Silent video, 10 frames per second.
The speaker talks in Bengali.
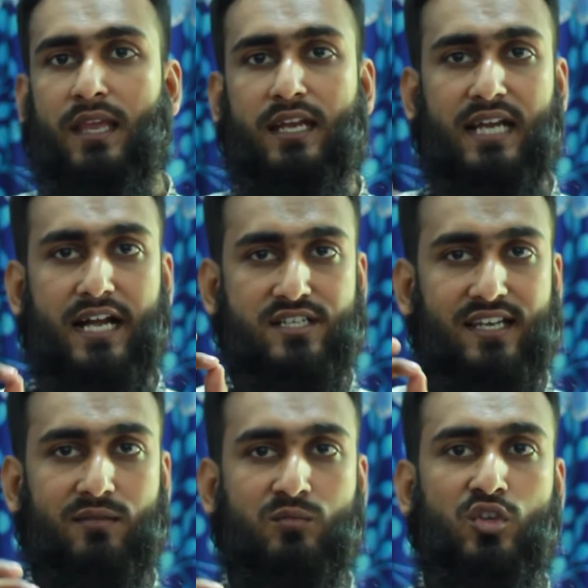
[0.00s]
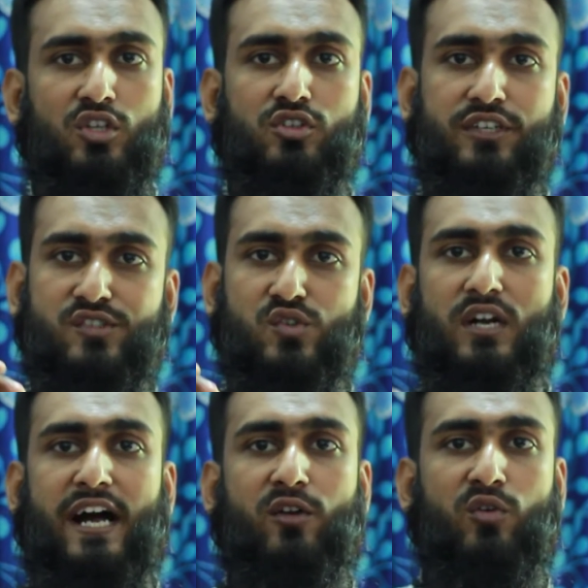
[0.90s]
এটা আসার মূলত কিছু
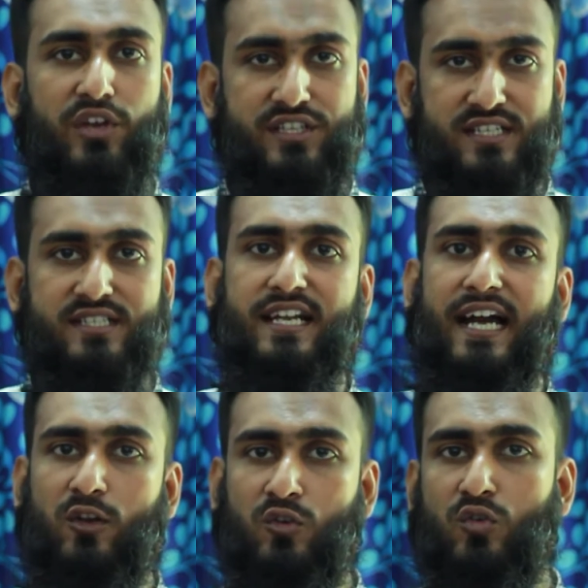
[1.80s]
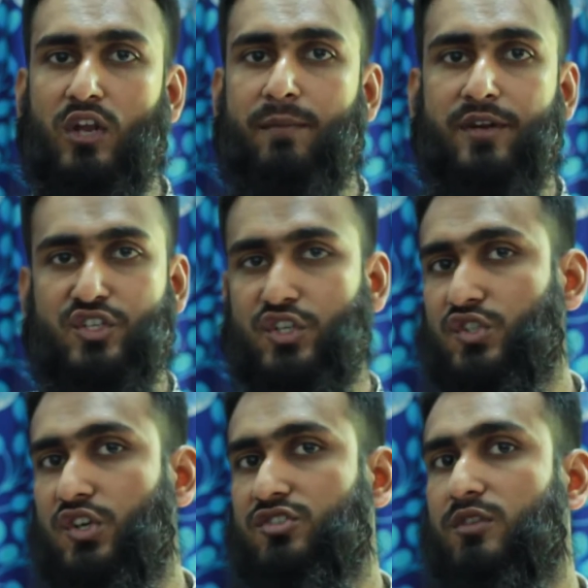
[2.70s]
কারণ রয়েছে যে কারণগুলো আমরা
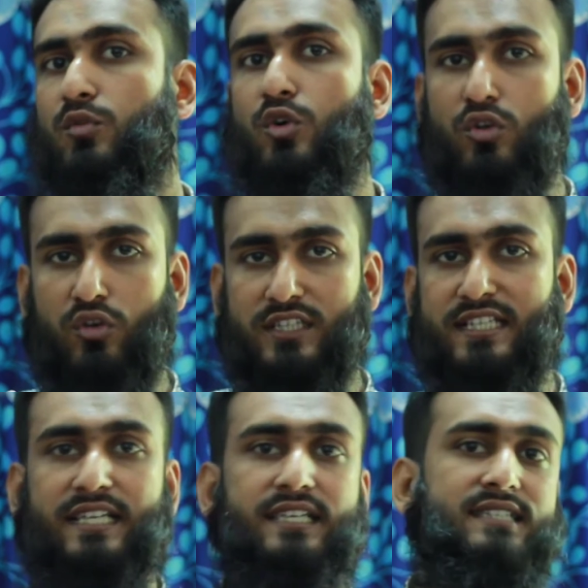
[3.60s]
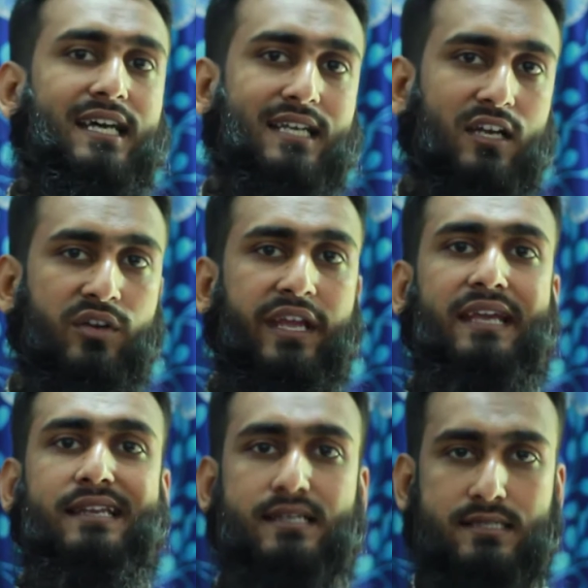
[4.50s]
সচরাচর ভুল করে থাকি যার কারণে
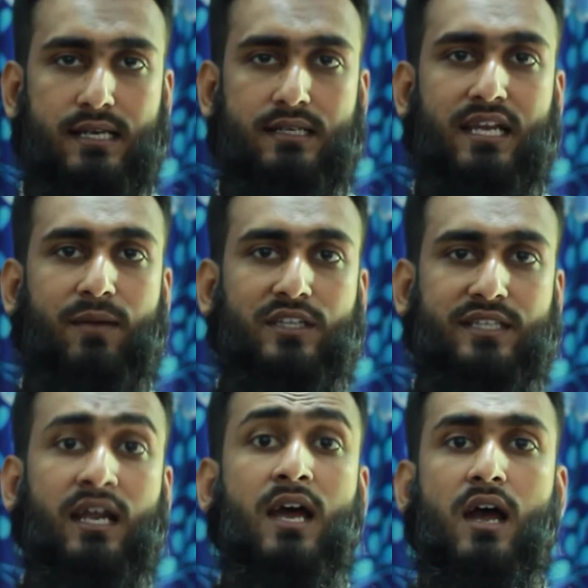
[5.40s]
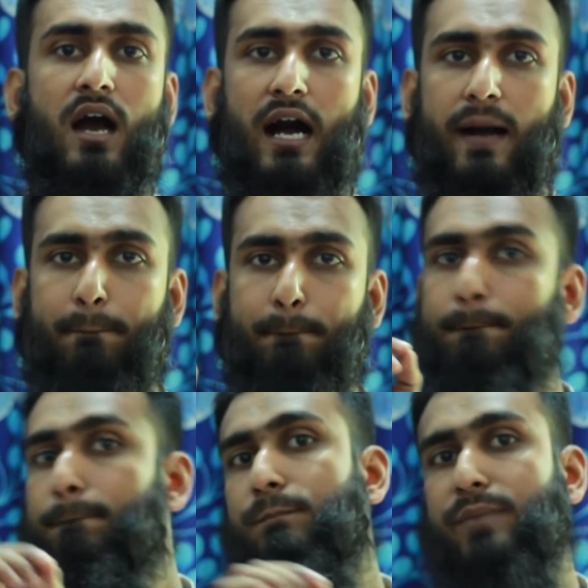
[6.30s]
এই রিস্ট্রাক্টটি আমাদের
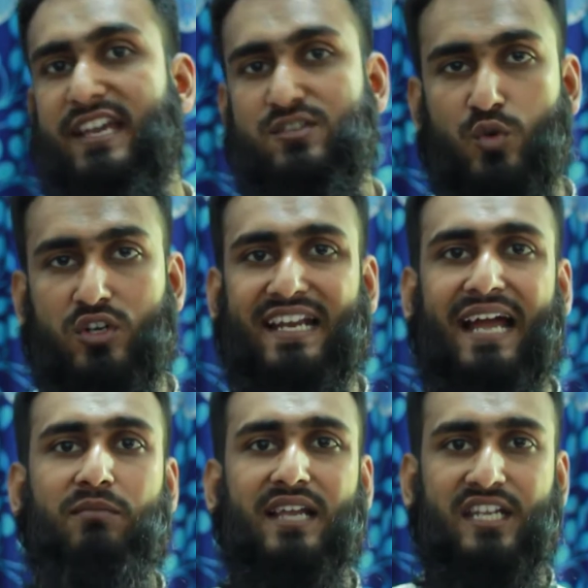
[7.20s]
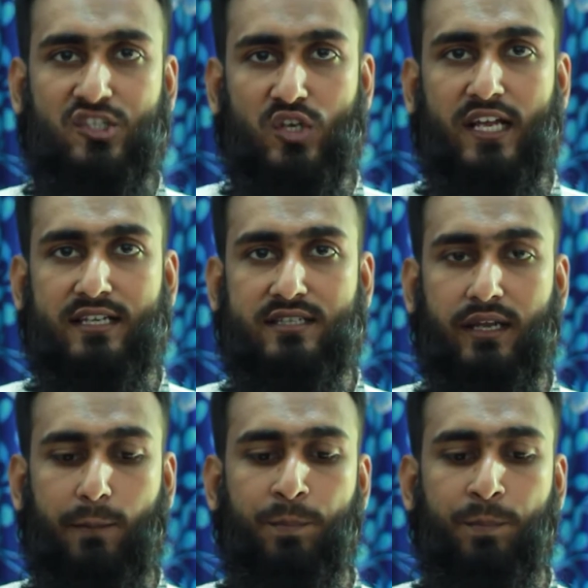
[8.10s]
ফেসবুক টাইমলাইনে চলে আসে